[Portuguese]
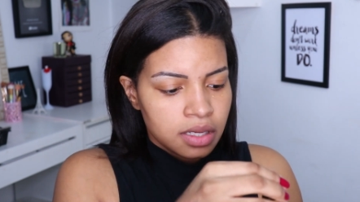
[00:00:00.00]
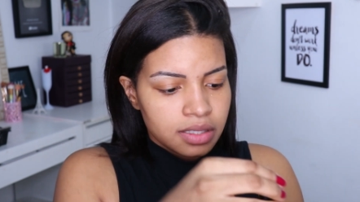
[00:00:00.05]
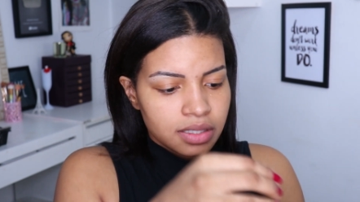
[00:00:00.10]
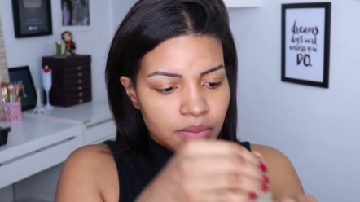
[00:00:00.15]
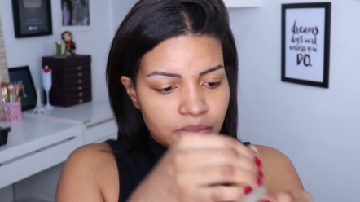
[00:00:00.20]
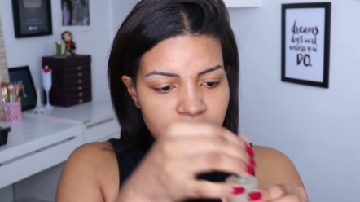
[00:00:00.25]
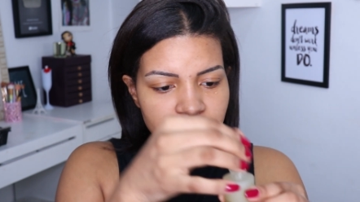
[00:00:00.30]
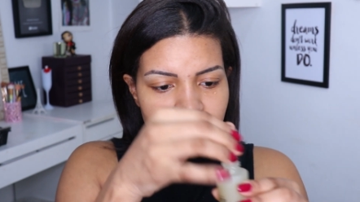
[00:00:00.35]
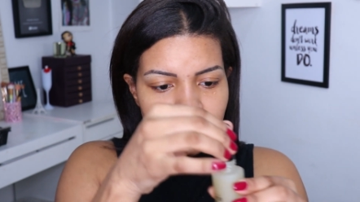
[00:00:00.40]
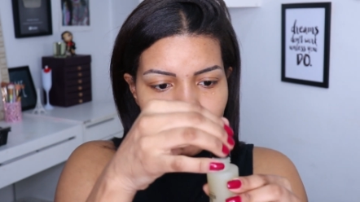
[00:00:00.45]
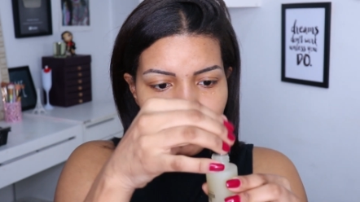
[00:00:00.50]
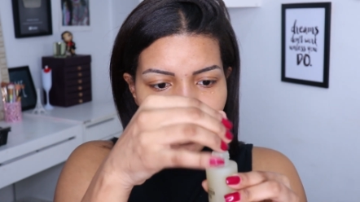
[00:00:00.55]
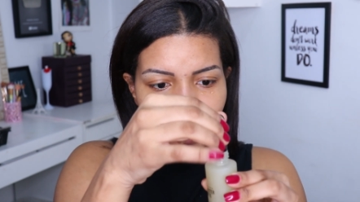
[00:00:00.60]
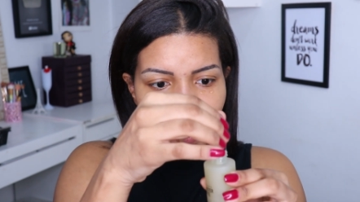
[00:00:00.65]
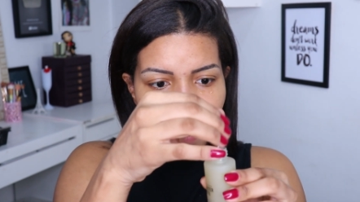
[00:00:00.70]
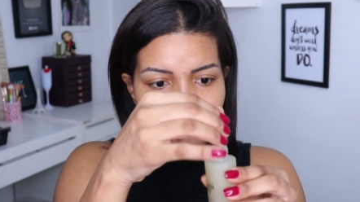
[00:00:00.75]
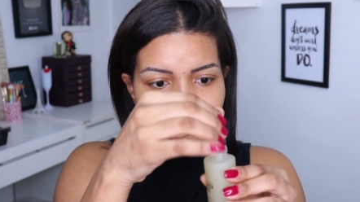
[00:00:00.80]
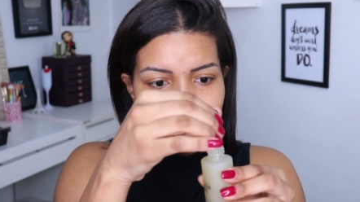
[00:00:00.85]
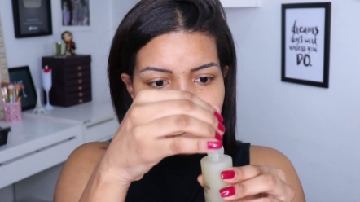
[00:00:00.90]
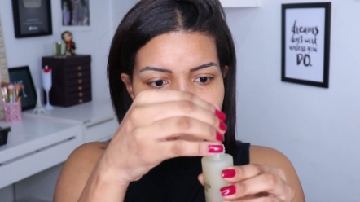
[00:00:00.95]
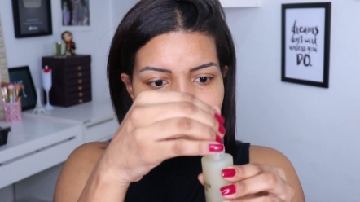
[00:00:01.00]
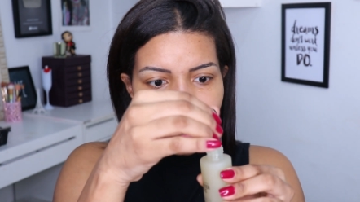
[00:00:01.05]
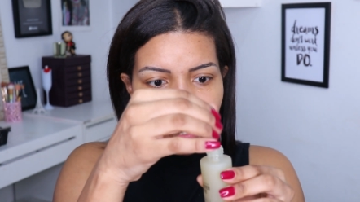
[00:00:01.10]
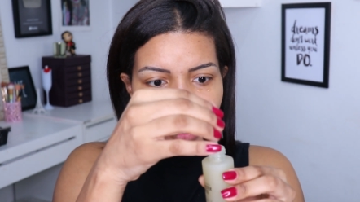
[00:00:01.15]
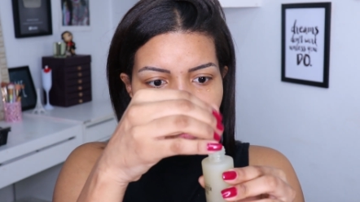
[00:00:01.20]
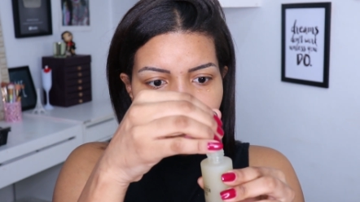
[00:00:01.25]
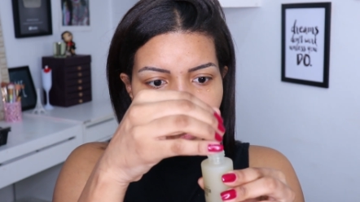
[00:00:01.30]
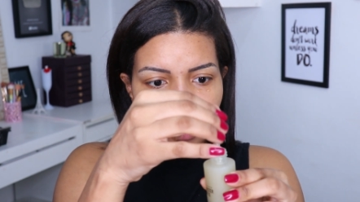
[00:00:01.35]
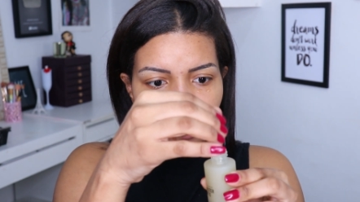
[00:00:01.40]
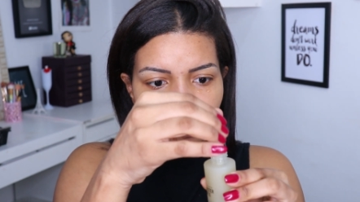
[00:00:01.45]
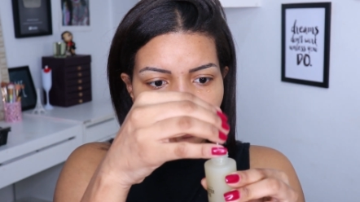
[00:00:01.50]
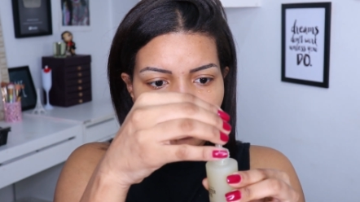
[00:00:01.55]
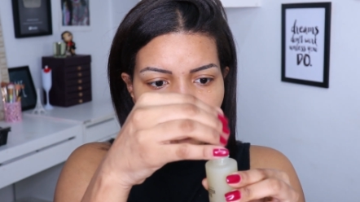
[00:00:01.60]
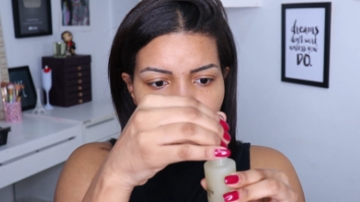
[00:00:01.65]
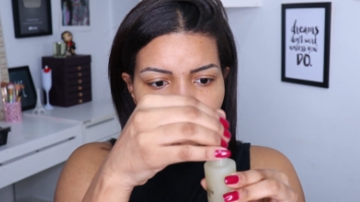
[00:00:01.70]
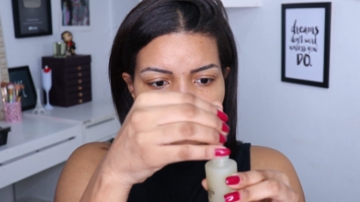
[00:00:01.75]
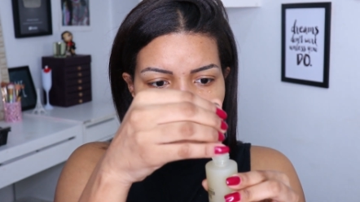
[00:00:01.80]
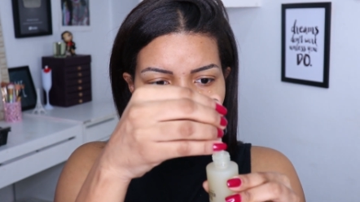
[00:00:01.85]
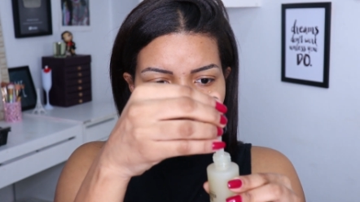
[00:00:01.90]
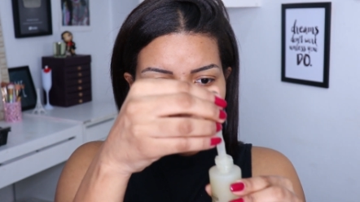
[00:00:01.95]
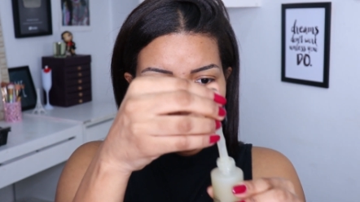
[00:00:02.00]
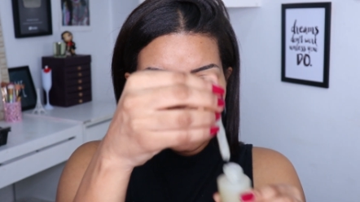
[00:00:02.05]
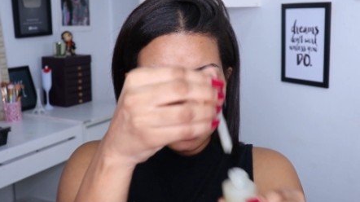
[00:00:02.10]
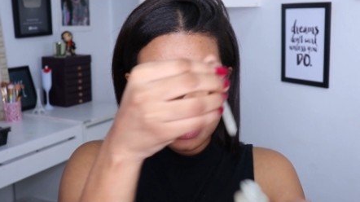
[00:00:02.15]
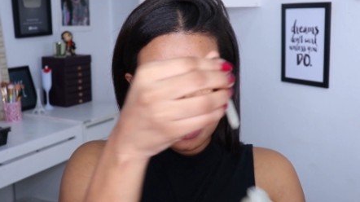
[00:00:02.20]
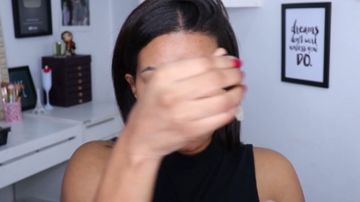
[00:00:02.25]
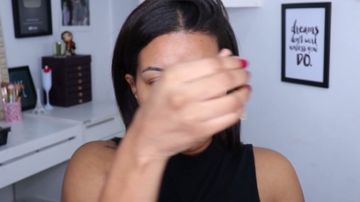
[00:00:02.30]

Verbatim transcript: Você precisa pegar bem aqui no produto, gente.